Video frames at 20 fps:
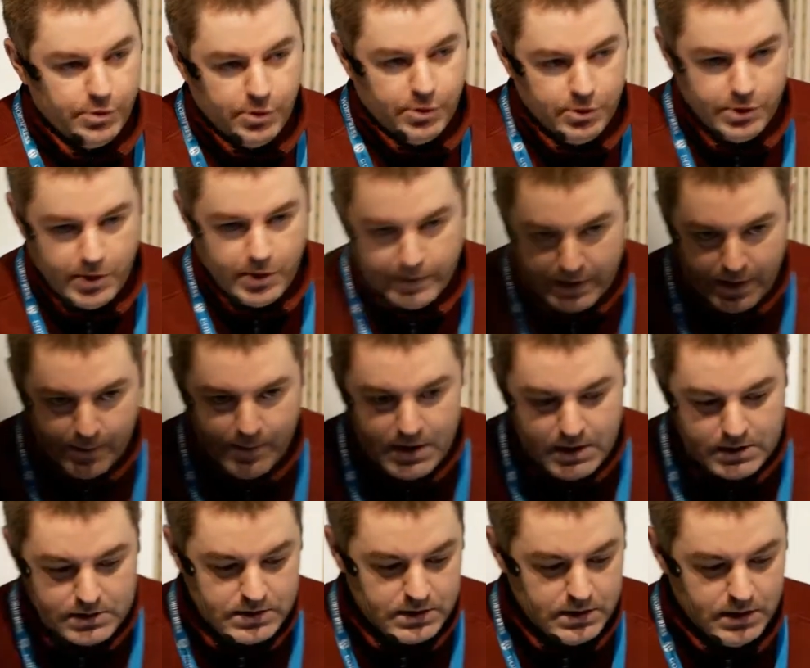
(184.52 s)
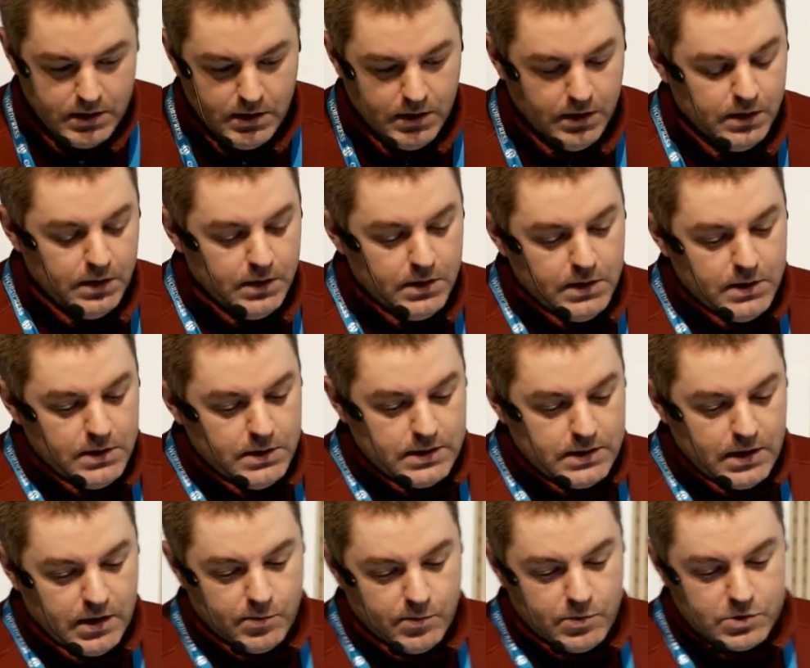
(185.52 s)
todo todavía más y
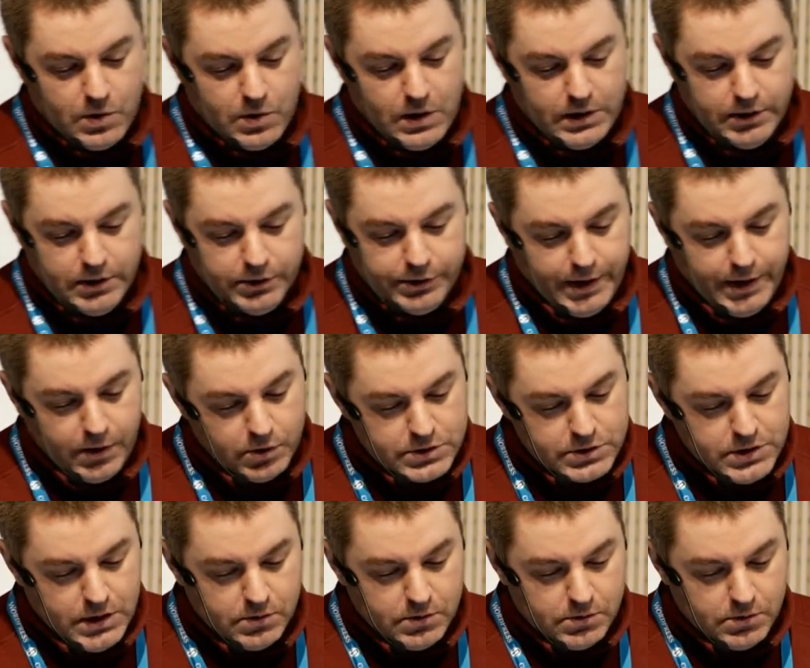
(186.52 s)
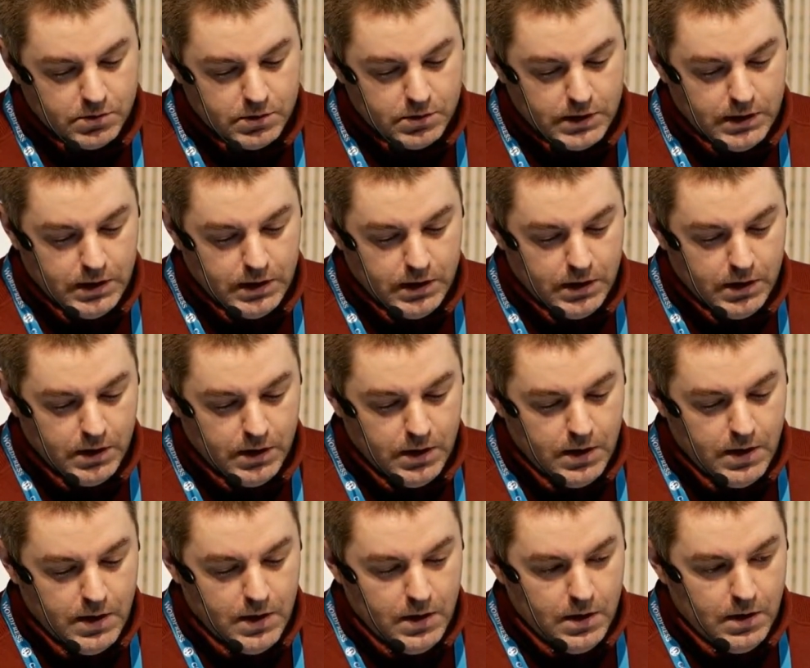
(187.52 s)
si hacemos cualquier otra cosa. ¿no? Eh,
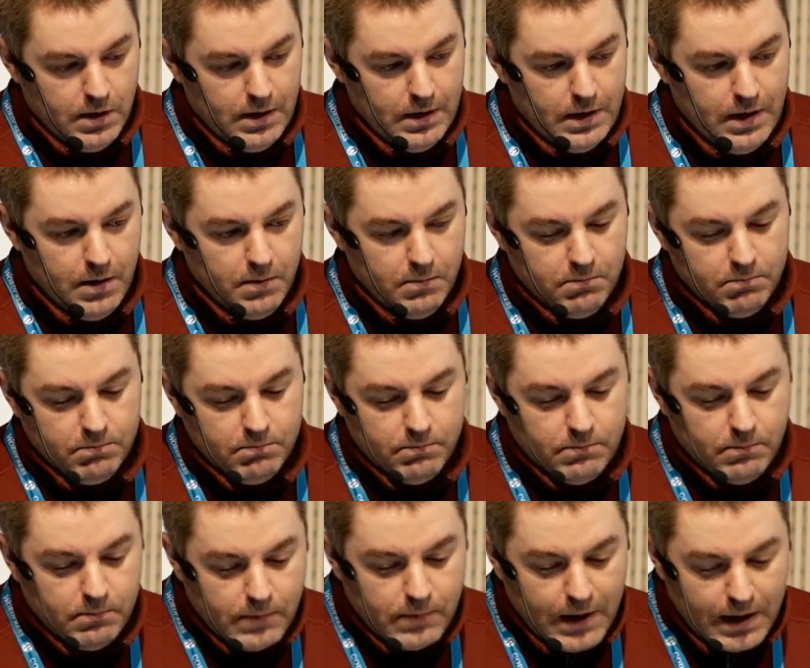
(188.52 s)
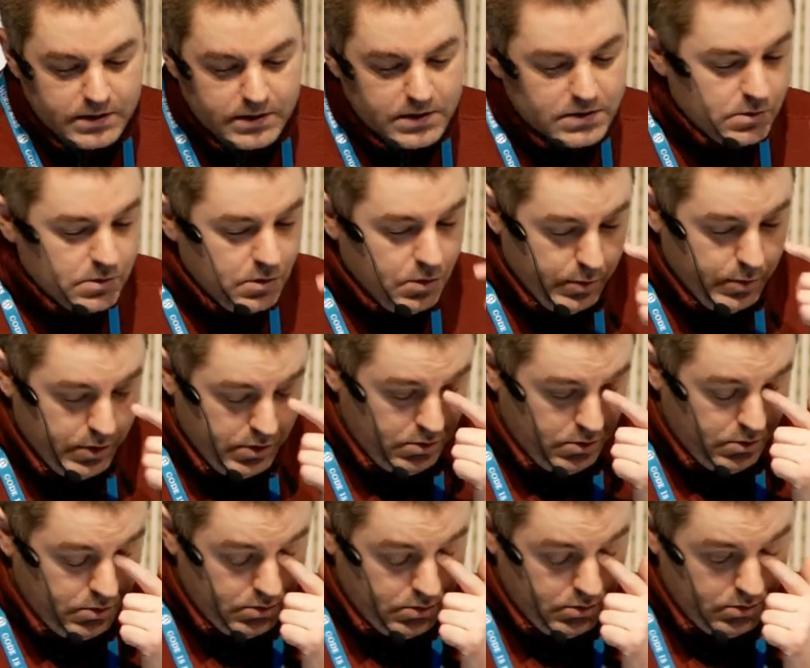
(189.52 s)
mm, antes no,
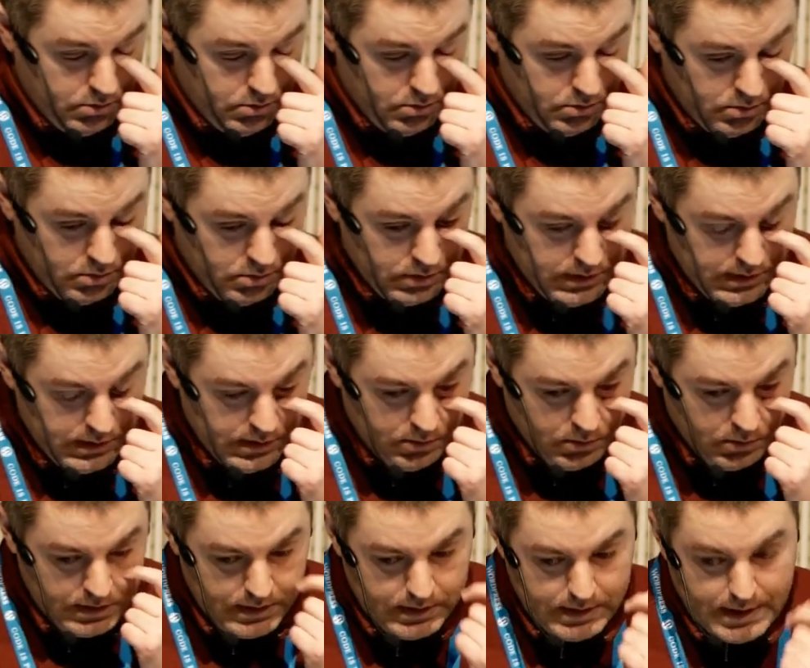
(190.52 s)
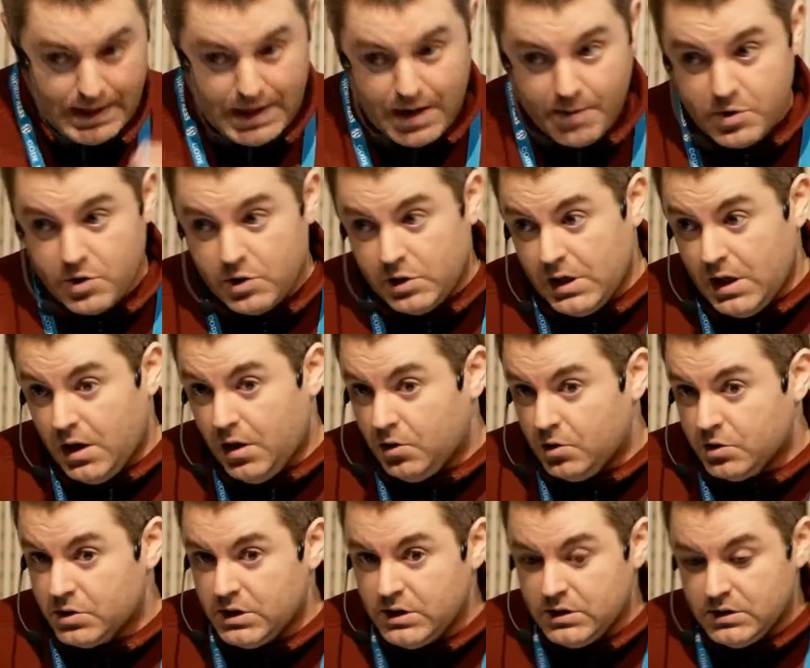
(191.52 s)
pero hoy, hoy en día la mayoría de
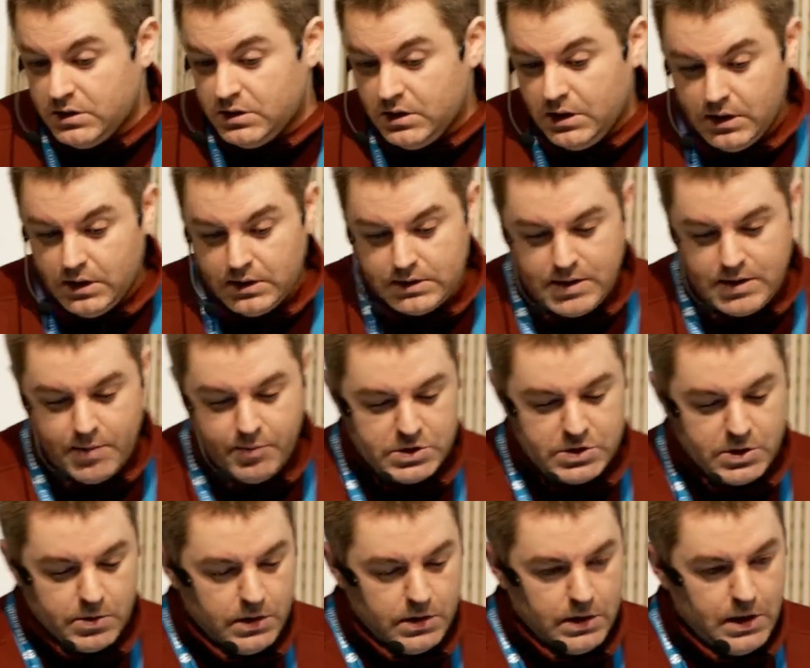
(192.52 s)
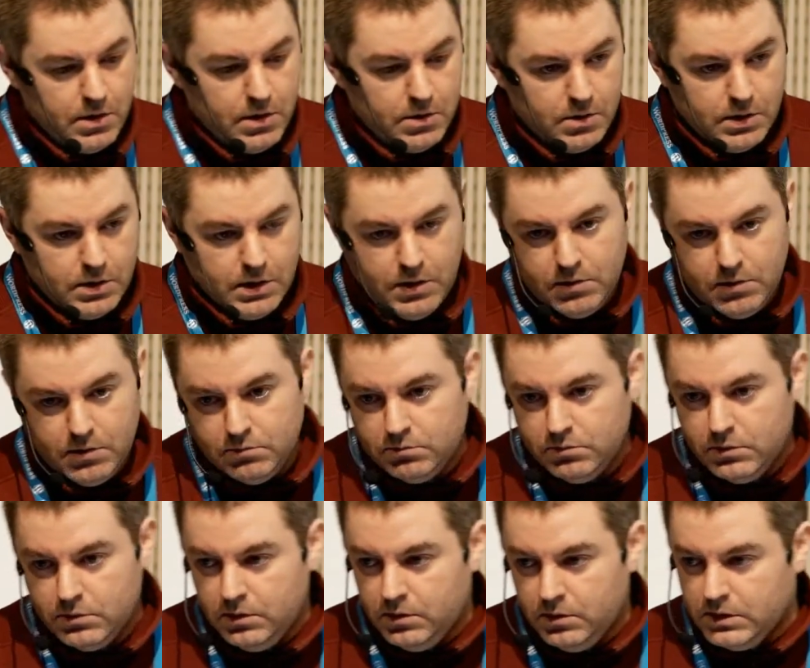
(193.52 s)
hostings tienen esta posibilidad ¿no? de
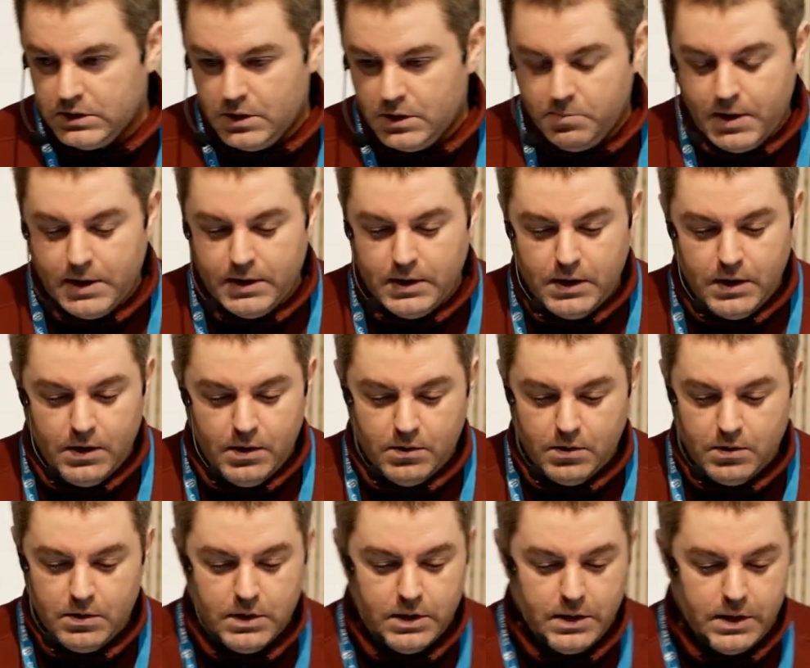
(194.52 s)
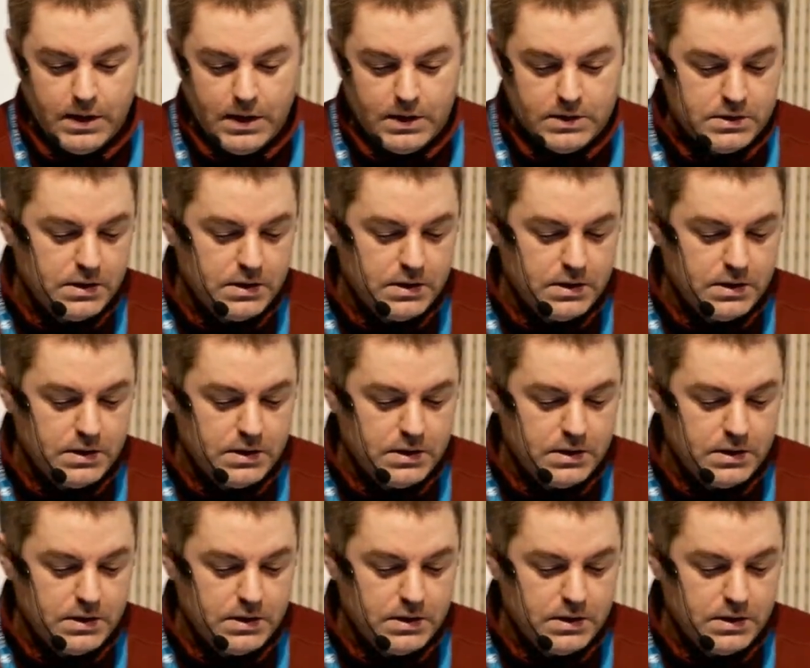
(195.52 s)
desde el panel, oye, crear